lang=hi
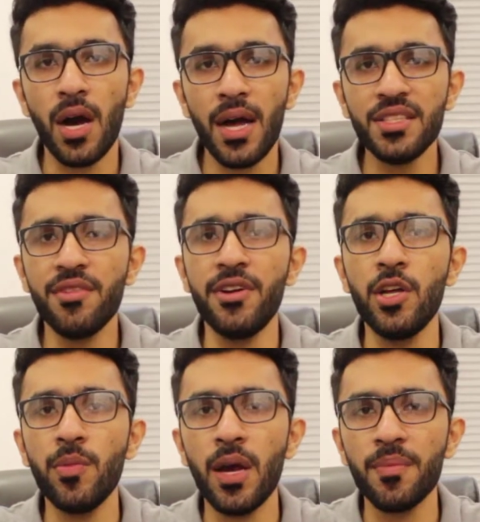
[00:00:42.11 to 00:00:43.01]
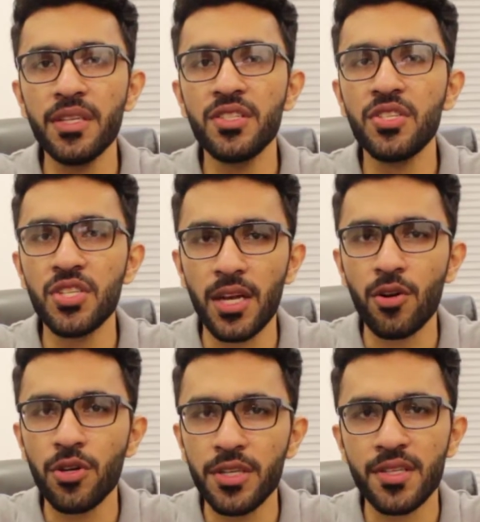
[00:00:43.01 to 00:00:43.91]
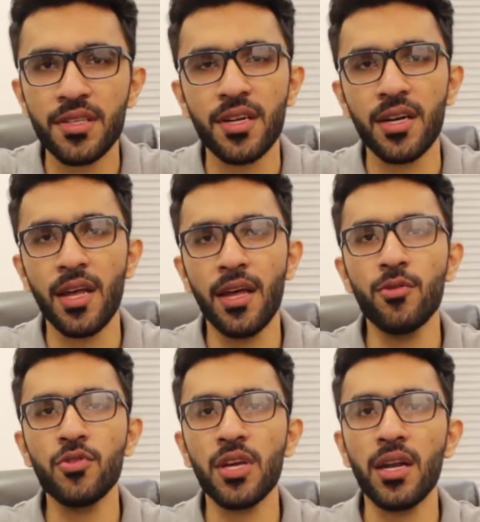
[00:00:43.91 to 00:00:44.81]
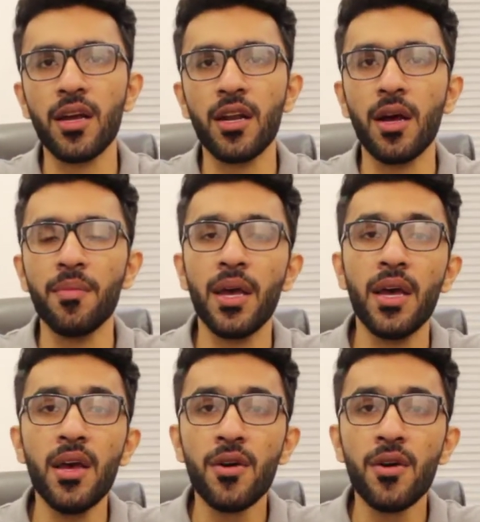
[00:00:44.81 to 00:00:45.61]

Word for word: आज की वीडियो में हमने जिस चैनल को डिस्कस करना है उस चैनल का नाम है